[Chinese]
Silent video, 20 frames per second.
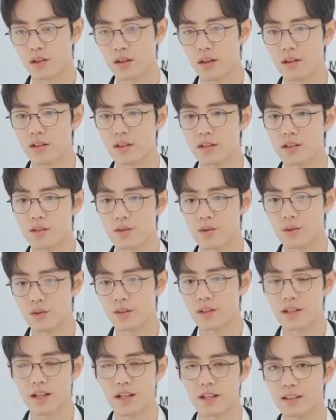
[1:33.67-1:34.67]
然后各种
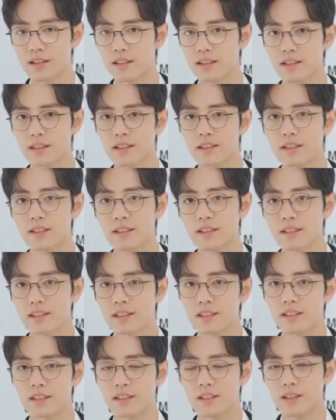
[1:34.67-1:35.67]
各样的
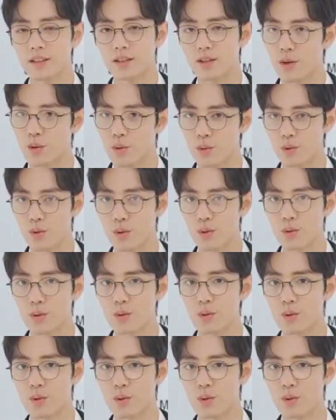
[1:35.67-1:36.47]
扭曲。